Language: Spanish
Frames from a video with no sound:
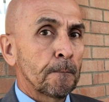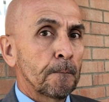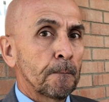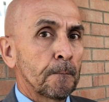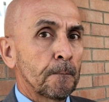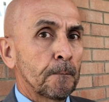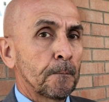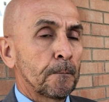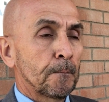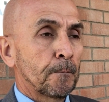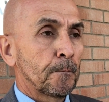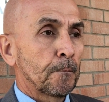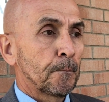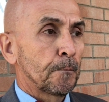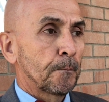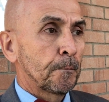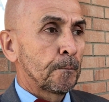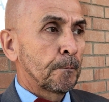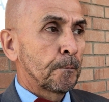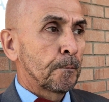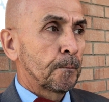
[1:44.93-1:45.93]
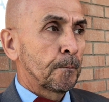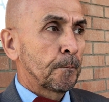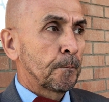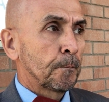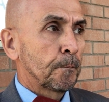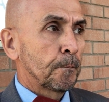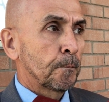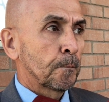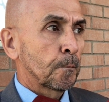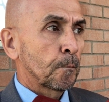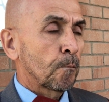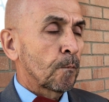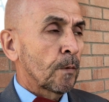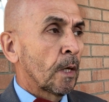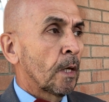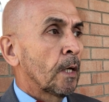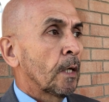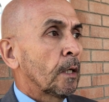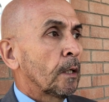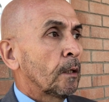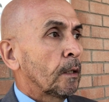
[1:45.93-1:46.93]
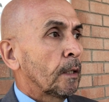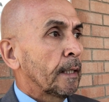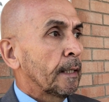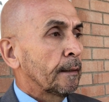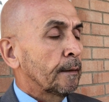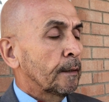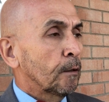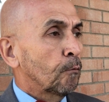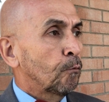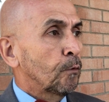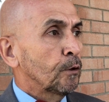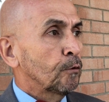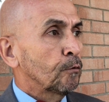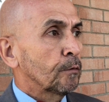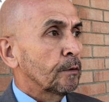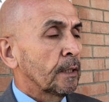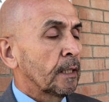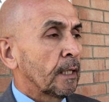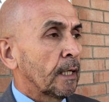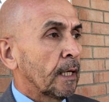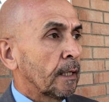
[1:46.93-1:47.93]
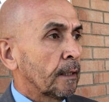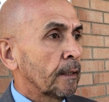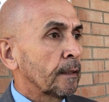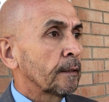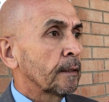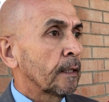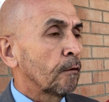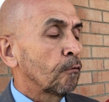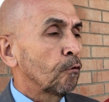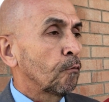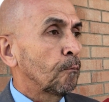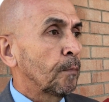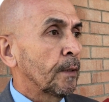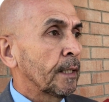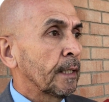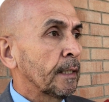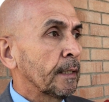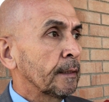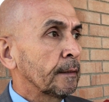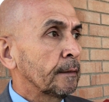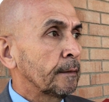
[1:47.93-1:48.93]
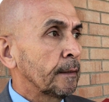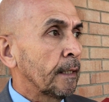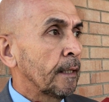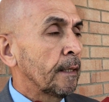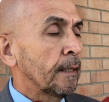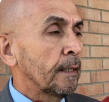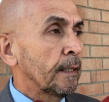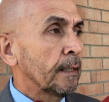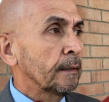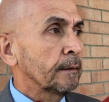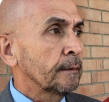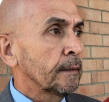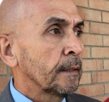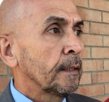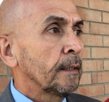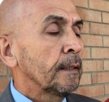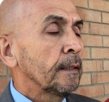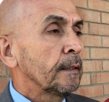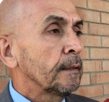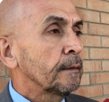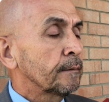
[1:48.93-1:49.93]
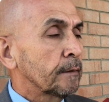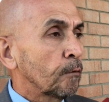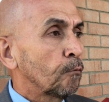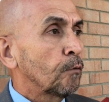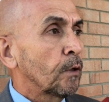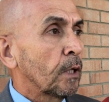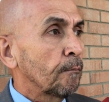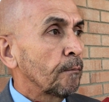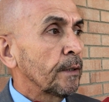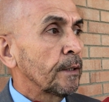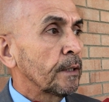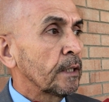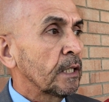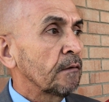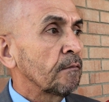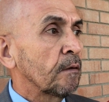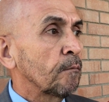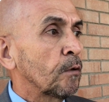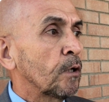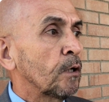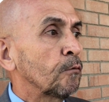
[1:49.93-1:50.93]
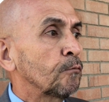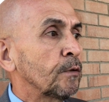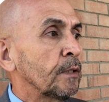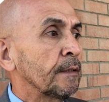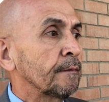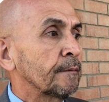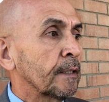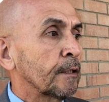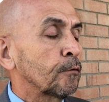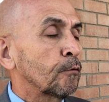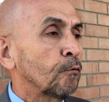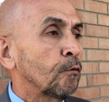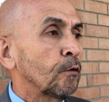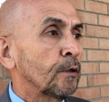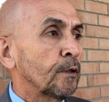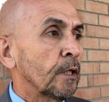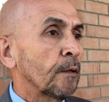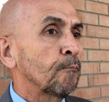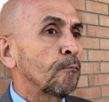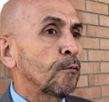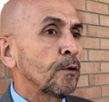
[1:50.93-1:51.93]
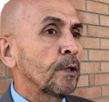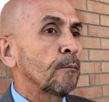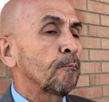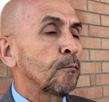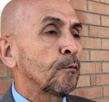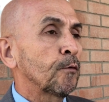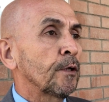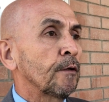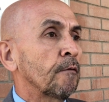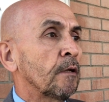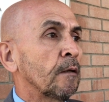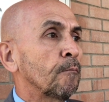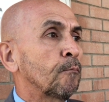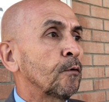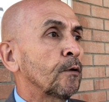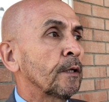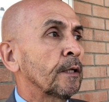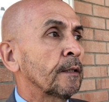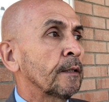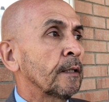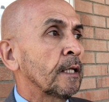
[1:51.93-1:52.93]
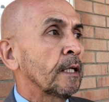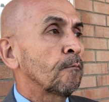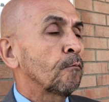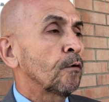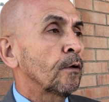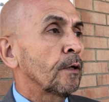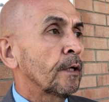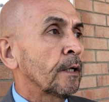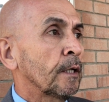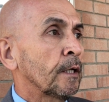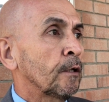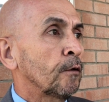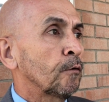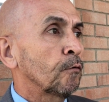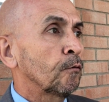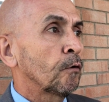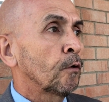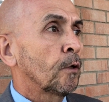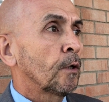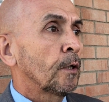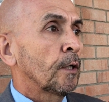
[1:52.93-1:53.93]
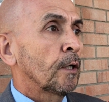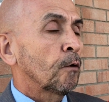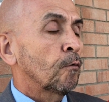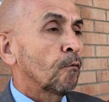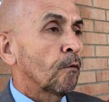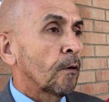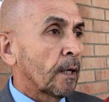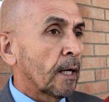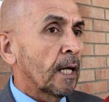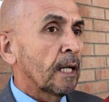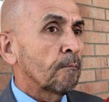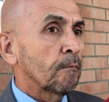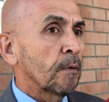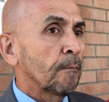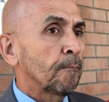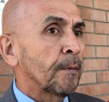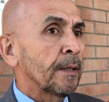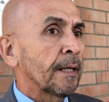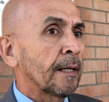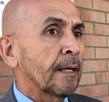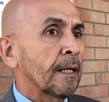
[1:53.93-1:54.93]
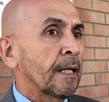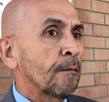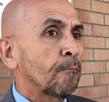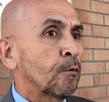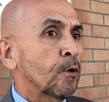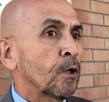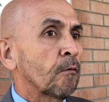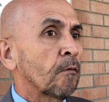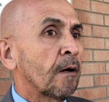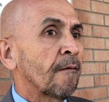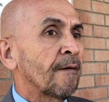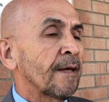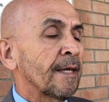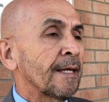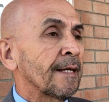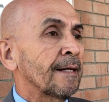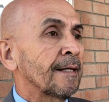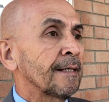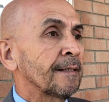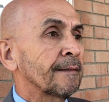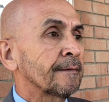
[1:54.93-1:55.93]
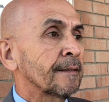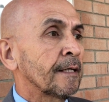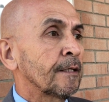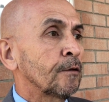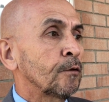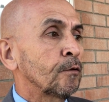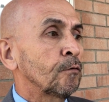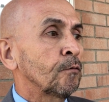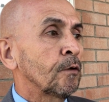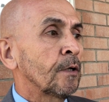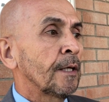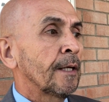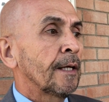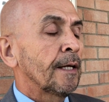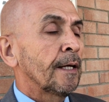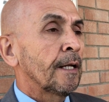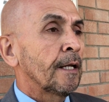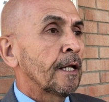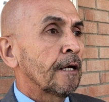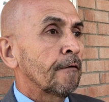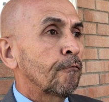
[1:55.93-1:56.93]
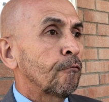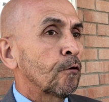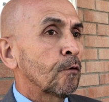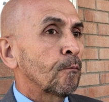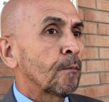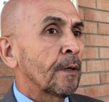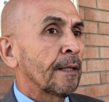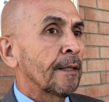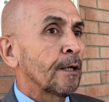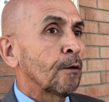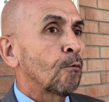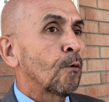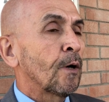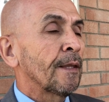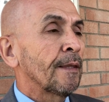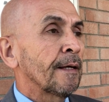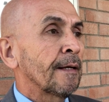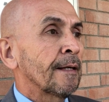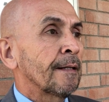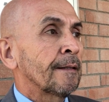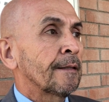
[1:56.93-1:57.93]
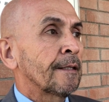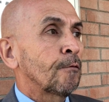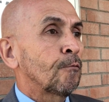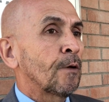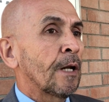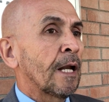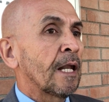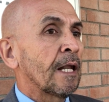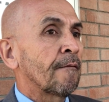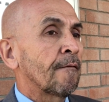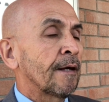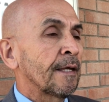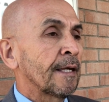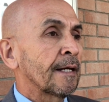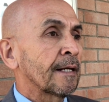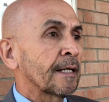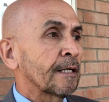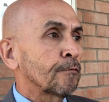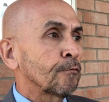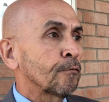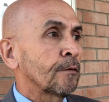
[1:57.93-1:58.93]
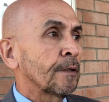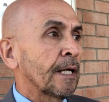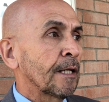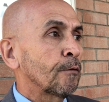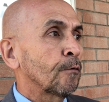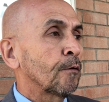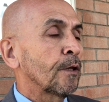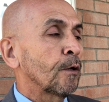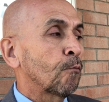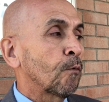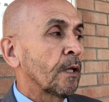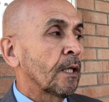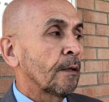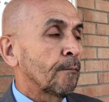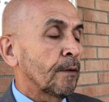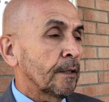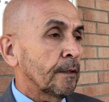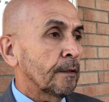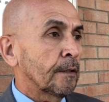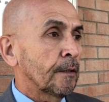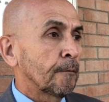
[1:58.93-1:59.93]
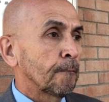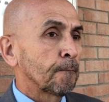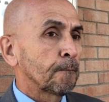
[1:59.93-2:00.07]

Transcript: ¿Cuándo terminaría el juicio? Este juicio está agendado para tres días y seguramente vamos a utilizar todo el tiempo disponible porque tenemos que irnos con calma para que la prueba vaya ingresando en la forma adecuada y que el tribunal la vaya razonando adecuadamente.